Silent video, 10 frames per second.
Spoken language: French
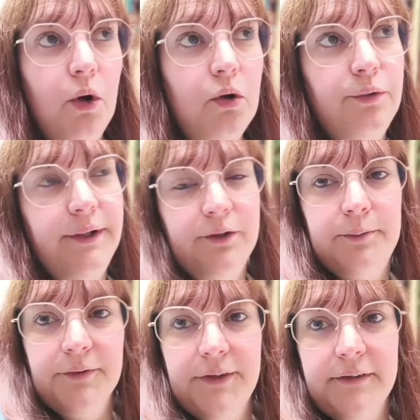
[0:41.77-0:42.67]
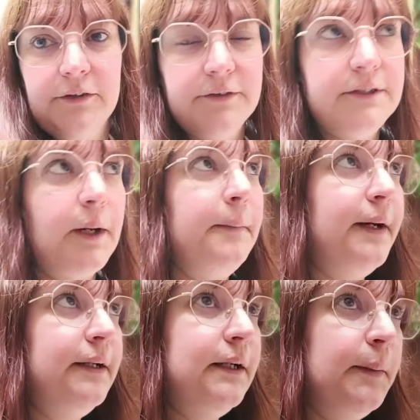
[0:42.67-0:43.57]
Chloé, elle a commencé à se sentir
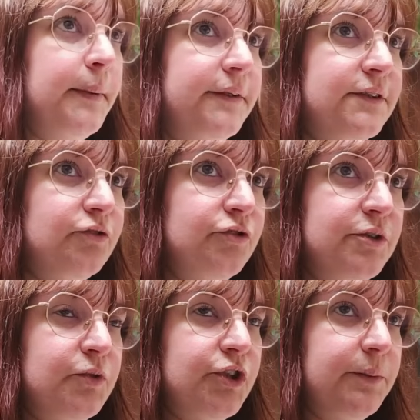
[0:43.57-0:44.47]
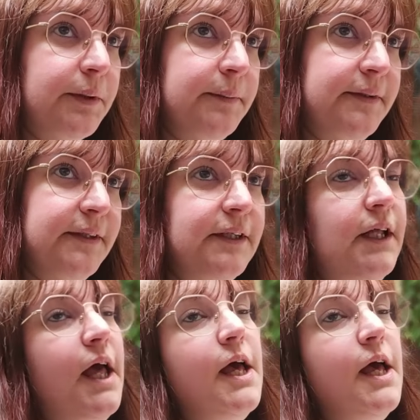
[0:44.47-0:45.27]
mal à partir de dimanche après-midi.